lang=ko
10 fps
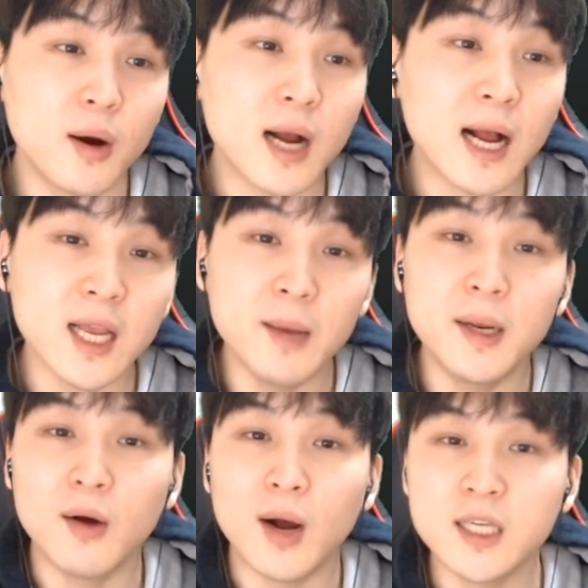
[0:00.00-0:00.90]
각
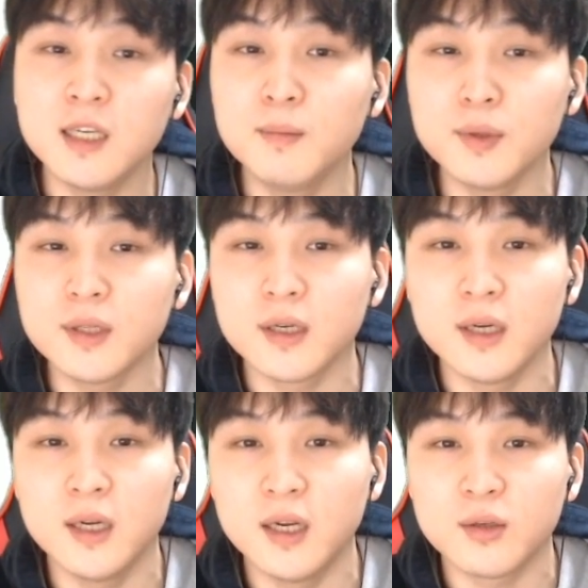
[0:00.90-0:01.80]
게임이라고 하시는
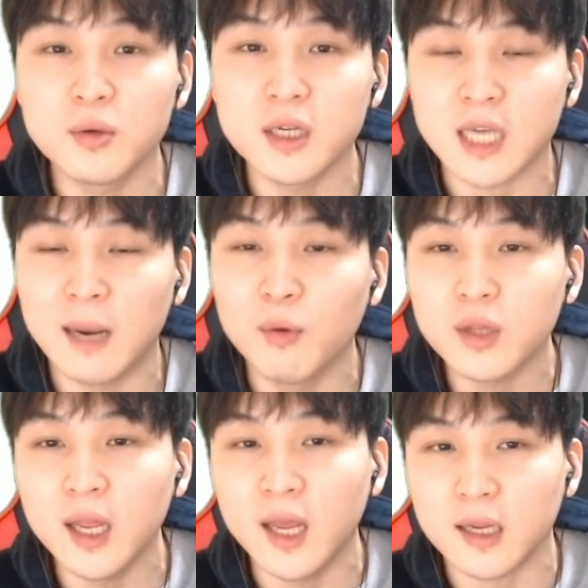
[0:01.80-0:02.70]
분들은 솔직히
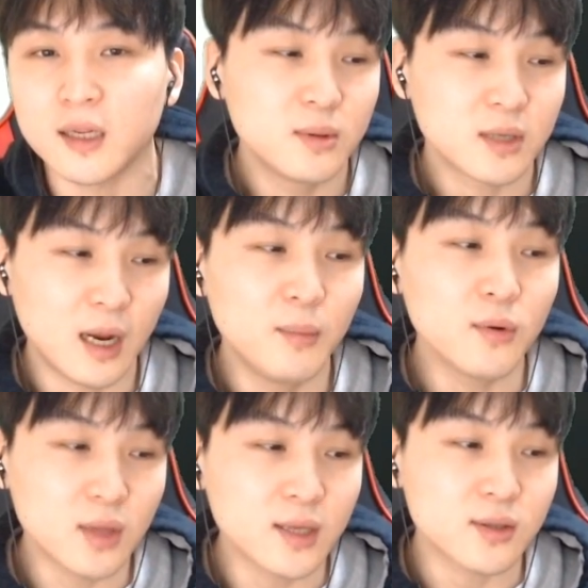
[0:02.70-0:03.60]
잘못된 게
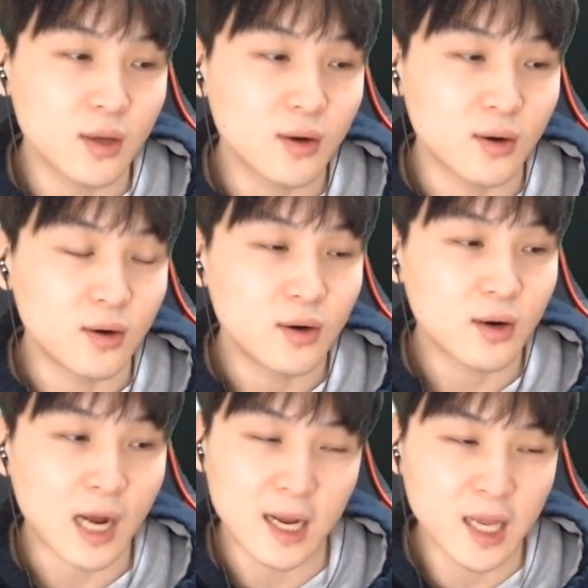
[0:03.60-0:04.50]
잘못됐어요
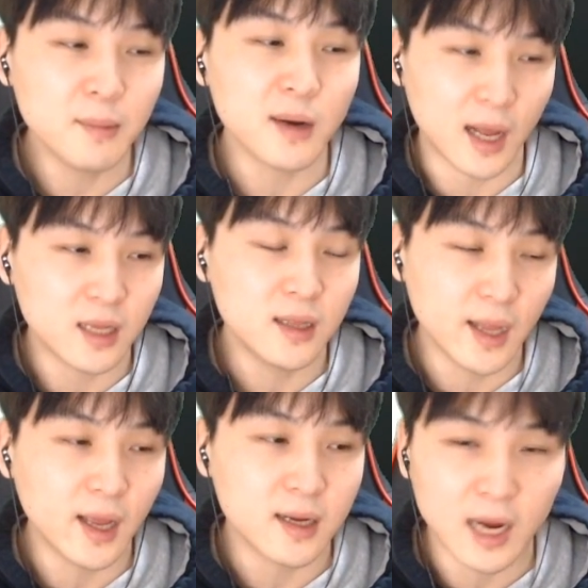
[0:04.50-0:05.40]
갓게임은
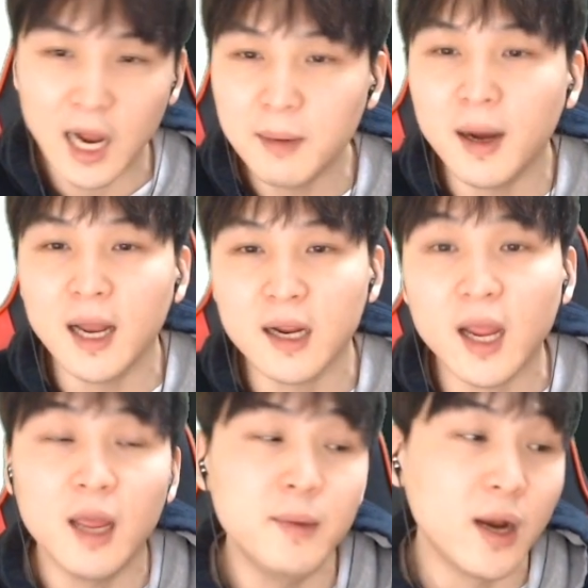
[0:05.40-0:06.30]
아닌데 그냥 할만한
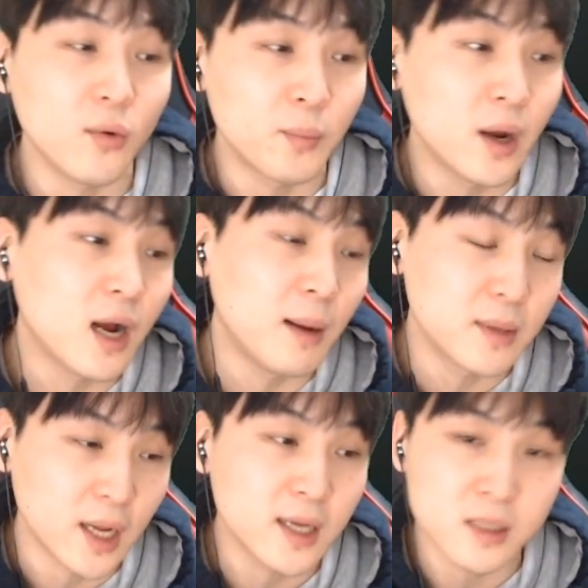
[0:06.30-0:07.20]
게임이라고
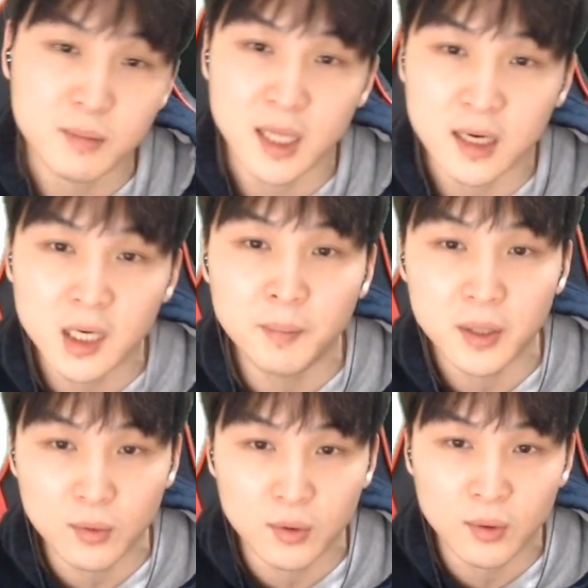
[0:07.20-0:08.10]
평가하면 되겠습니다.
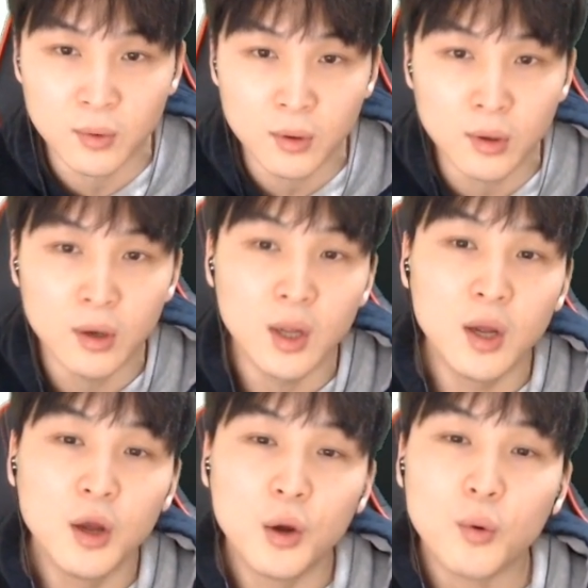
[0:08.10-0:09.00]
그래픽도 그렇고
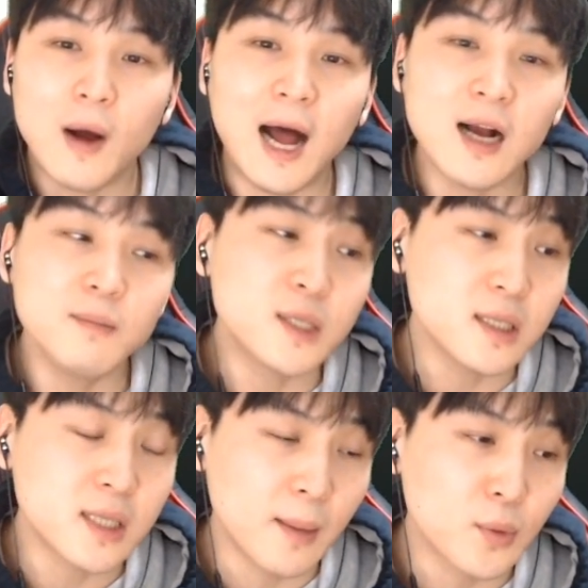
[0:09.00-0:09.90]
과금
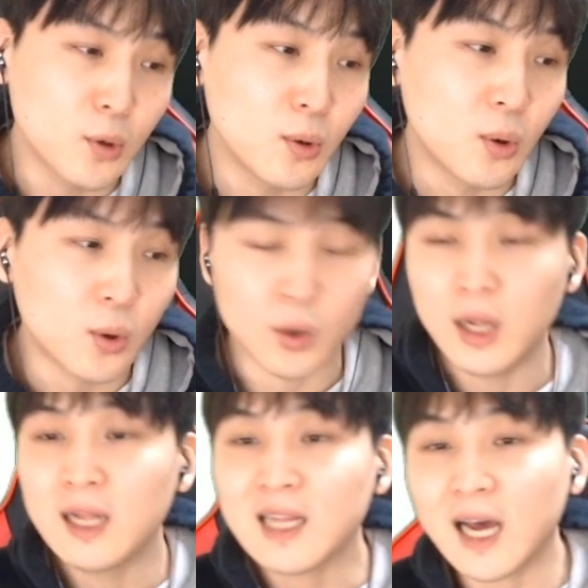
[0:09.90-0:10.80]
시스템도
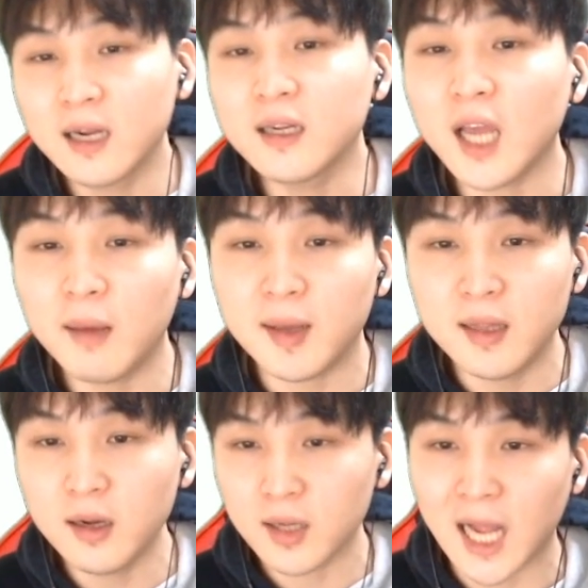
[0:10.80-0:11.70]
다른 게임
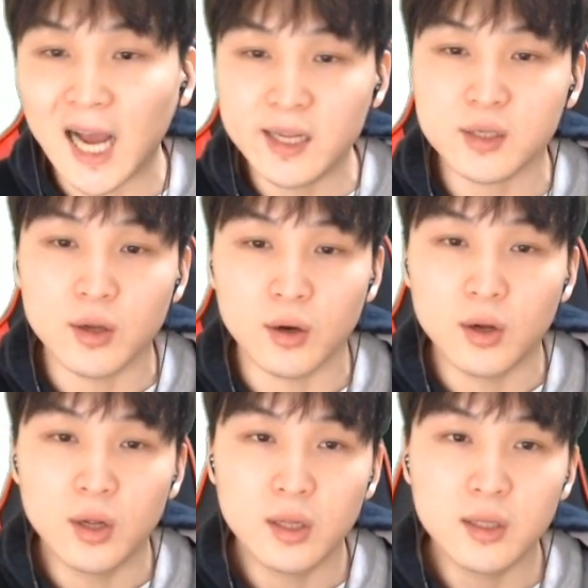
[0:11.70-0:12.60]
있는 거 다 있어요.
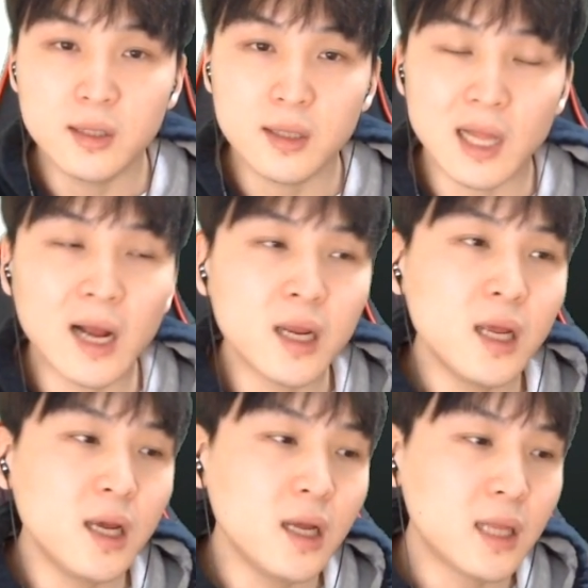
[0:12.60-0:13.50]

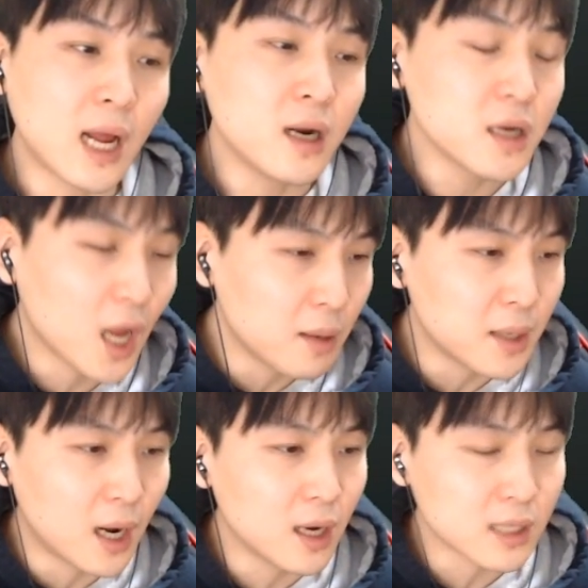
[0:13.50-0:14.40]
딱히 다른
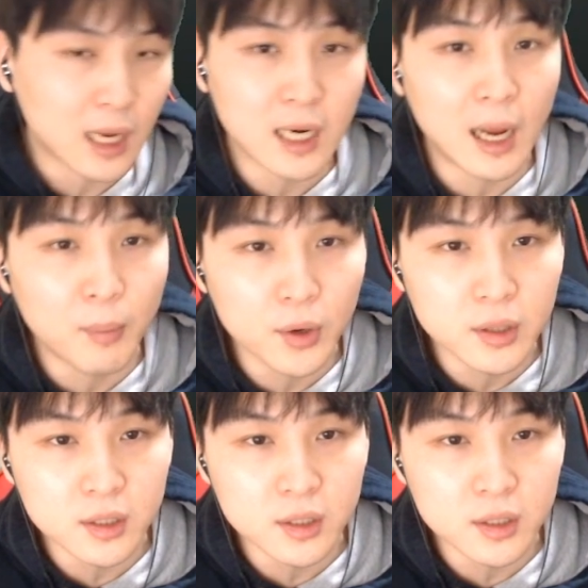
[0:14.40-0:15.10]
게임이랑 달라 보이는